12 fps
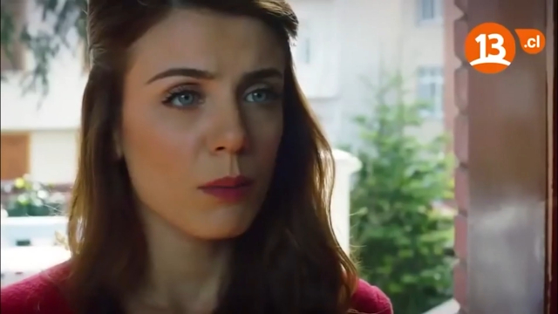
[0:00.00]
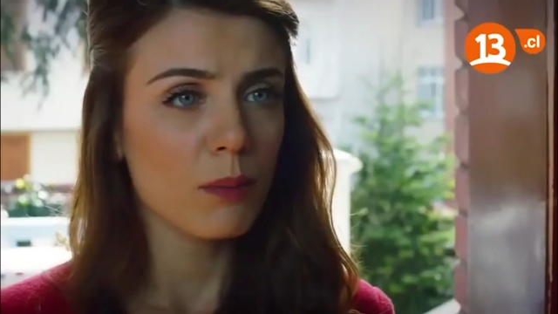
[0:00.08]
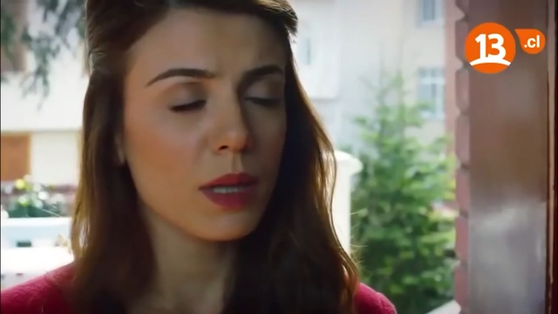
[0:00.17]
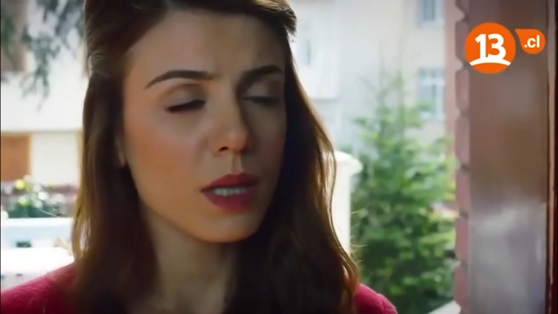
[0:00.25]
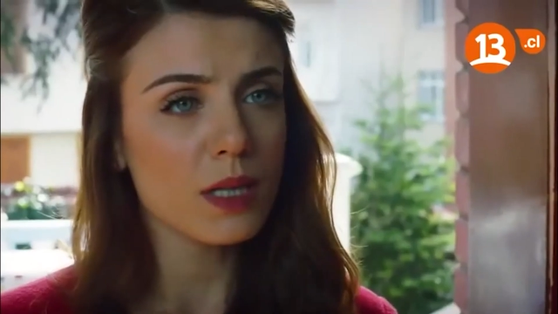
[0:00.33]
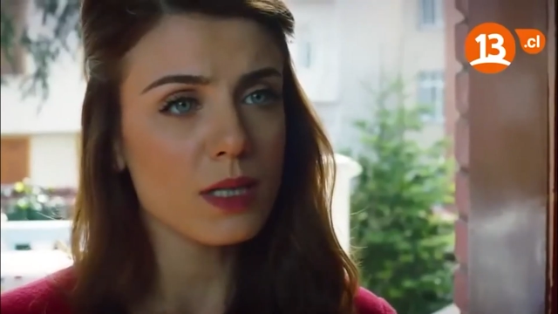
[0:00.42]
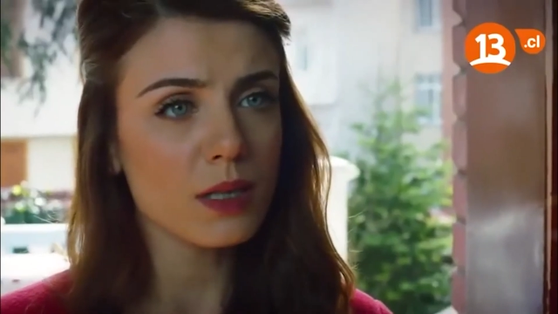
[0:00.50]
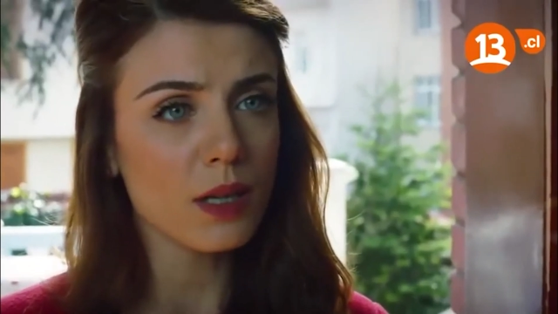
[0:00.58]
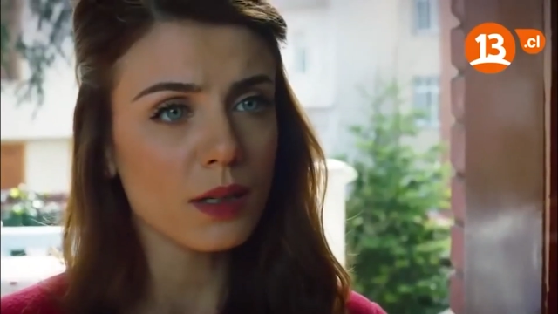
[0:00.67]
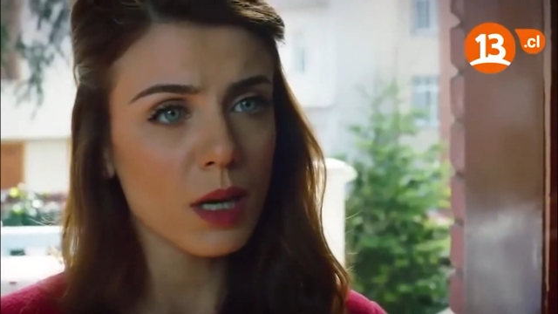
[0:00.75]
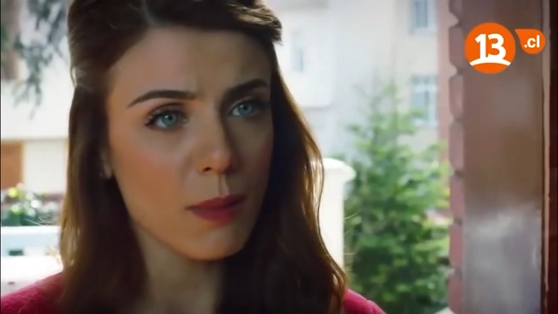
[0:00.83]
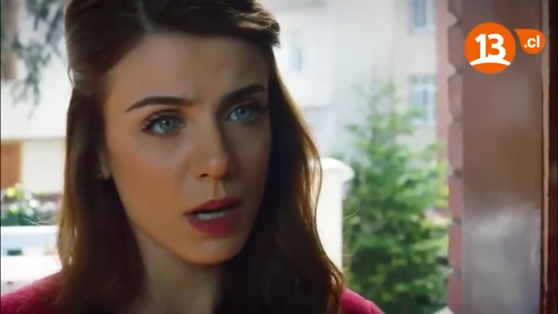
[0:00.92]
Te haré
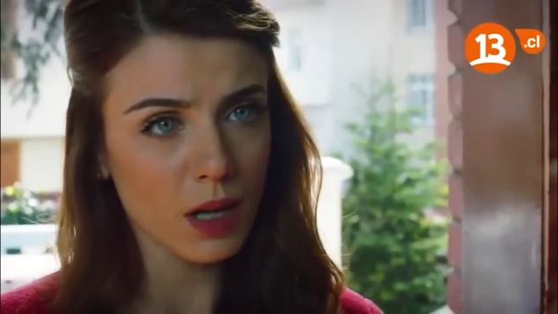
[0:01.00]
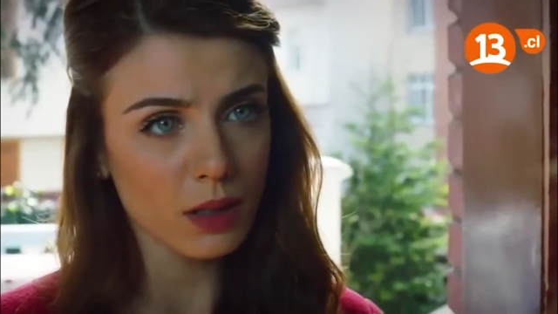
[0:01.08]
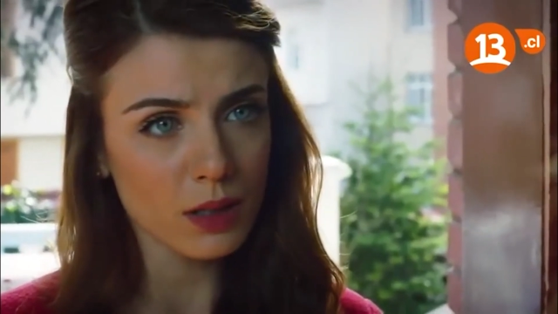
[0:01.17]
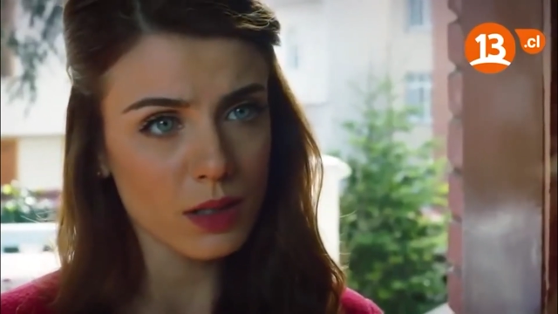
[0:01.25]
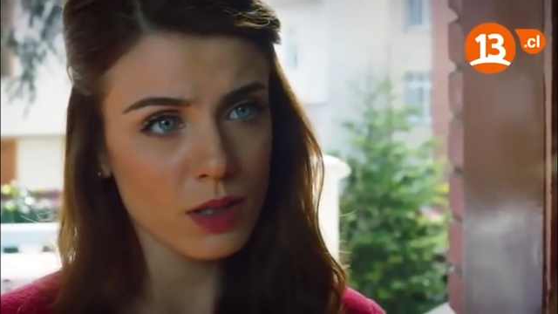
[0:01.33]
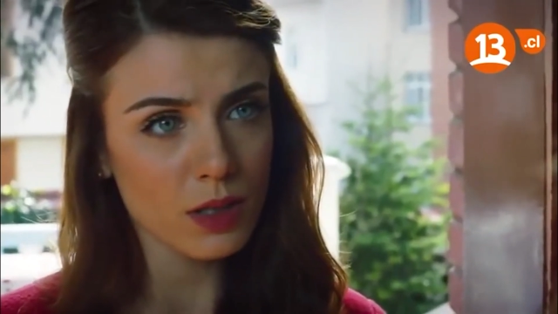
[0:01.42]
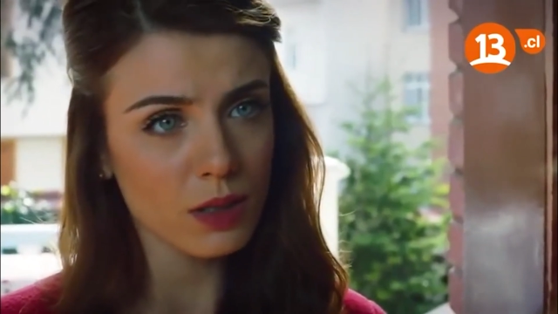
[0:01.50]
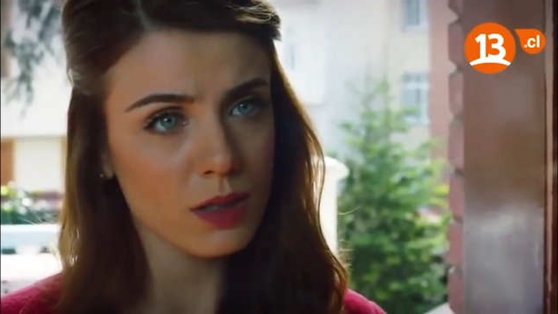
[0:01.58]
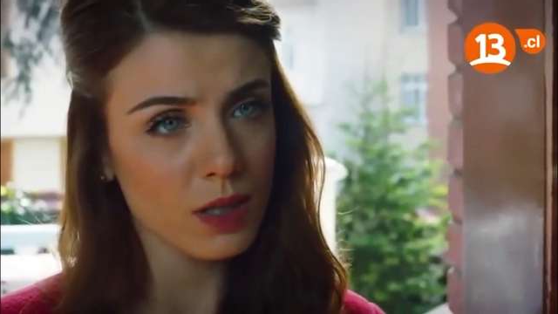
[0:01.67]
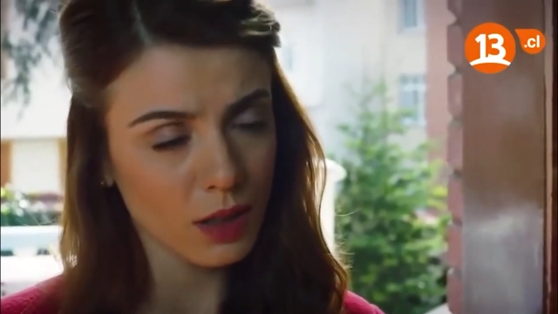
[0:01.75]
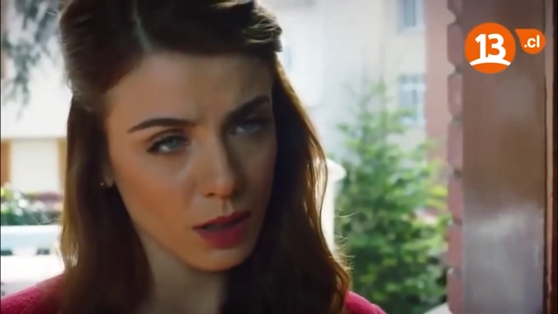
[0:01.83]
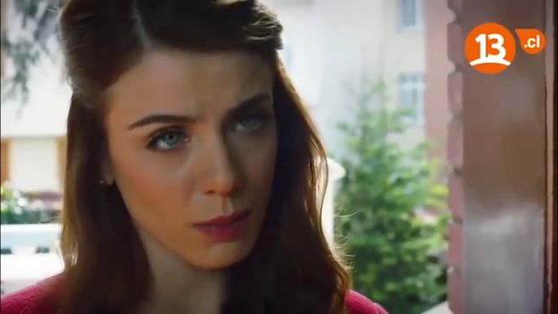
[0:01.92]
saber cada detalle
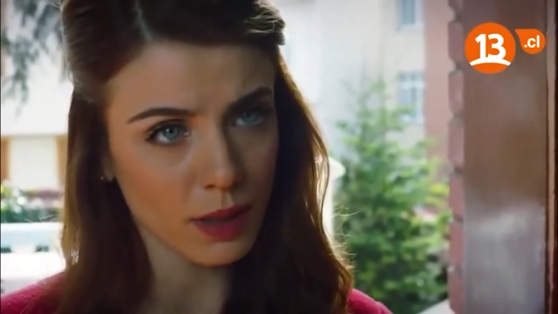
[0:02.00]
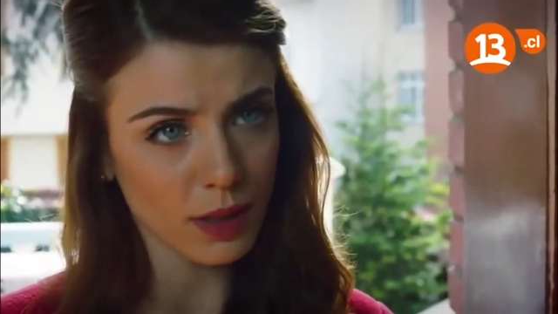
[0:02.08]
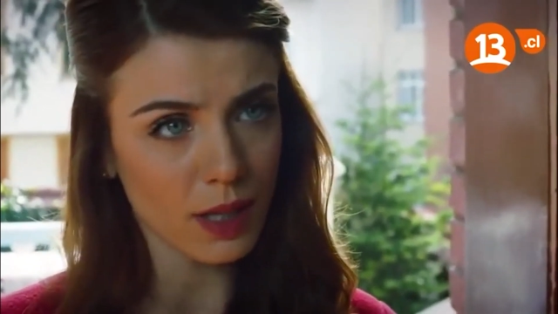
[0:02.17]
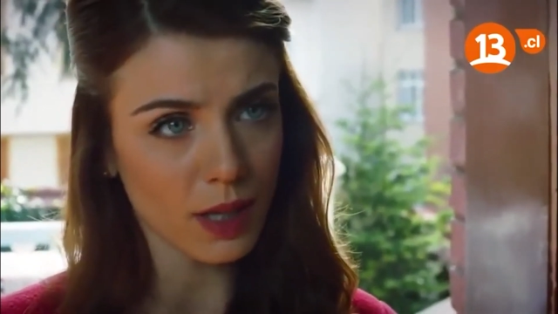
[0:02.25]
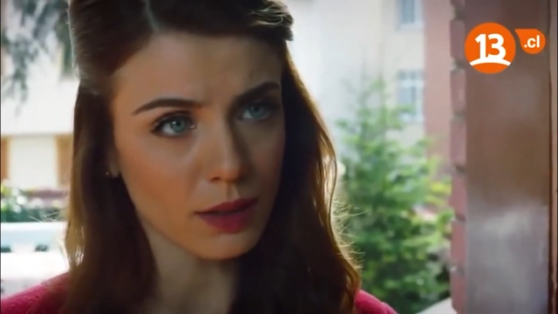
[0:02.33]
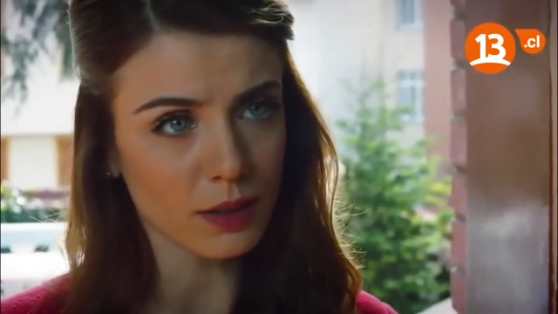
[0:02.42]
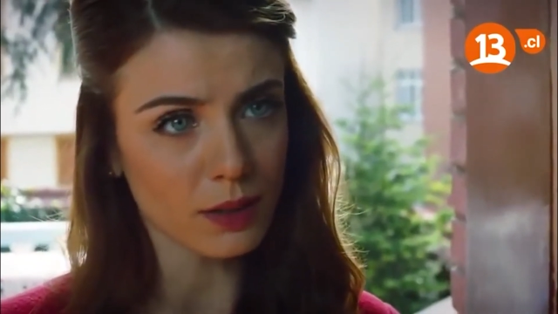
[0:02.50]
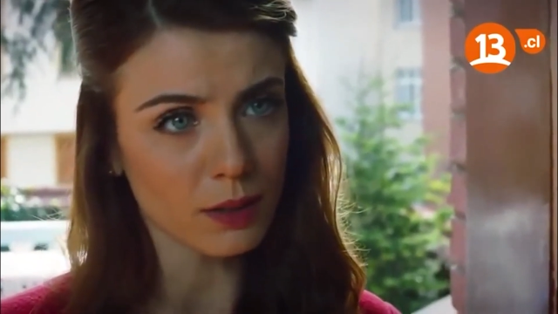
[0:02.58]
cuando hablemos con ella.